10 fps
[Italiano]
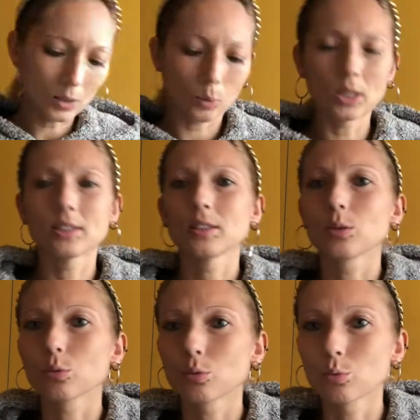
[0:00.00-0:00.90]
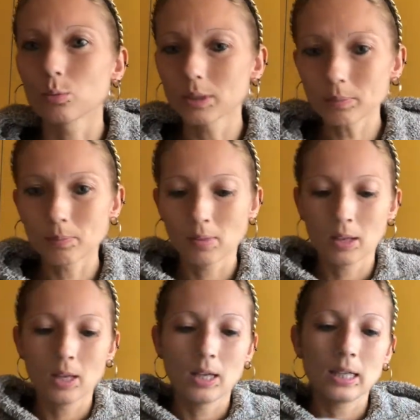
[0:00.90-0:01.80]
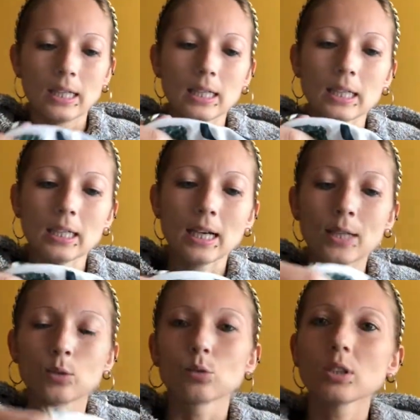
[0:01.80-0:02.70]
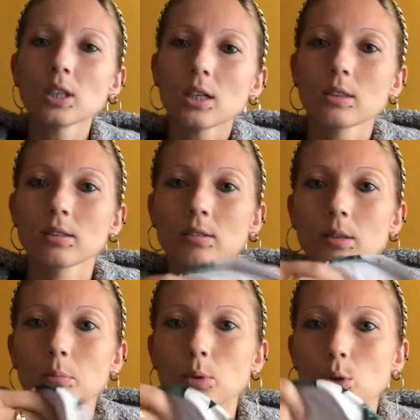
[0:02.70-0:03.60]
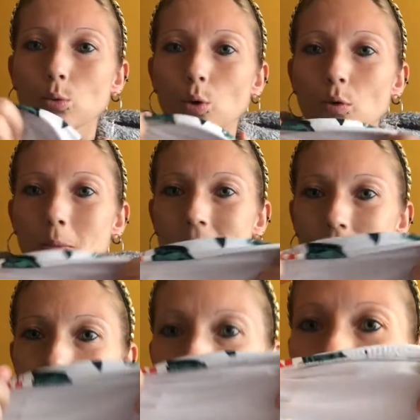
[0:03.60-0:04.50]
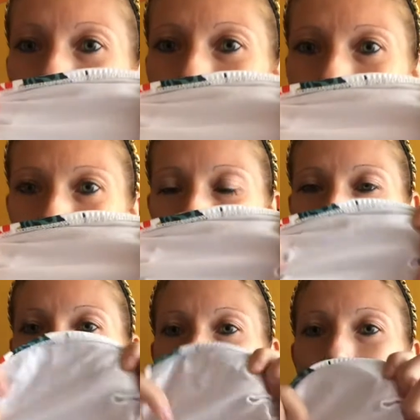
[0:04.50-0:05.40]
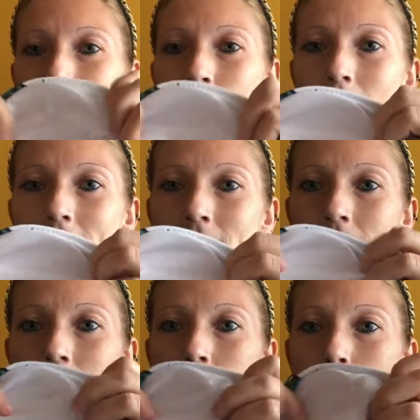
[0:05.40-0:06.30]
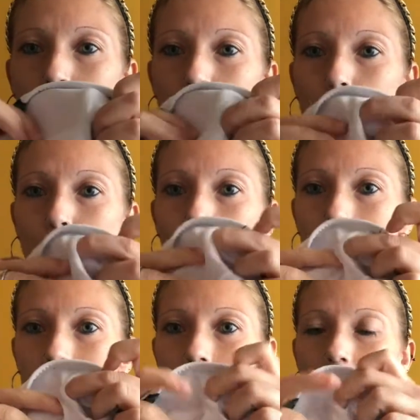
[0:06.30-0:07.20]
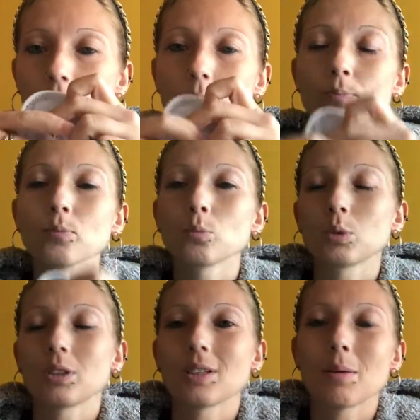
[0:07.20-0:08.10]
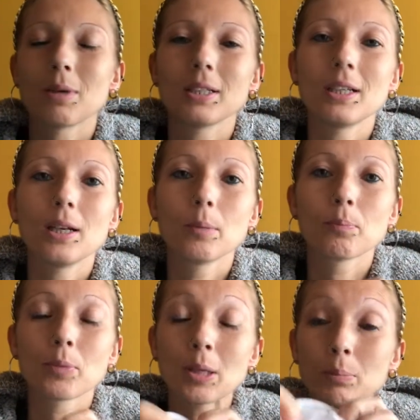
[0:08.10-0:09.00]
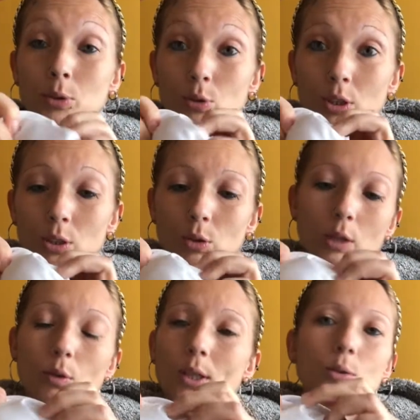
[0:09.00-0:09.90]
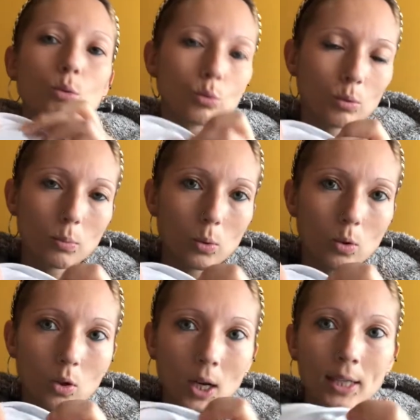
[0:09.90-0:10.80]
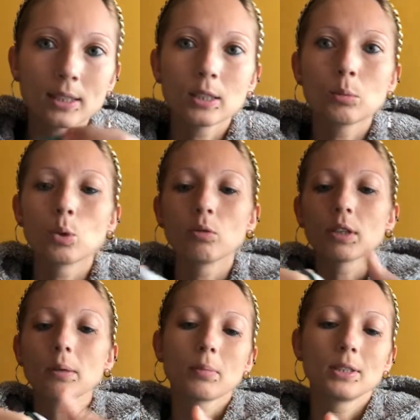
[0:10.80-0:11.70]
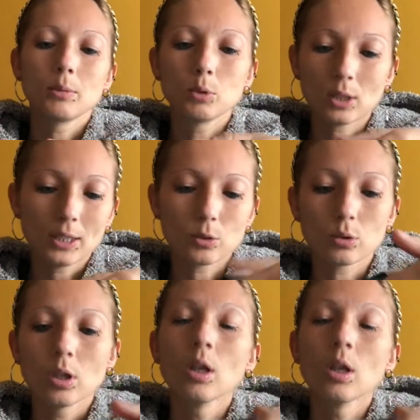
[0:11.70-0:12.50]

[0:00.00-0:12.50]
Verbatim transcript: qualità dei costumi e hanno sia l'imbottitura ovviamente la fodera dentro e hanno anche l'imbottitura come si chiama il, il, pesciolino che volendo uno può anche rimuovere ma nel mio caso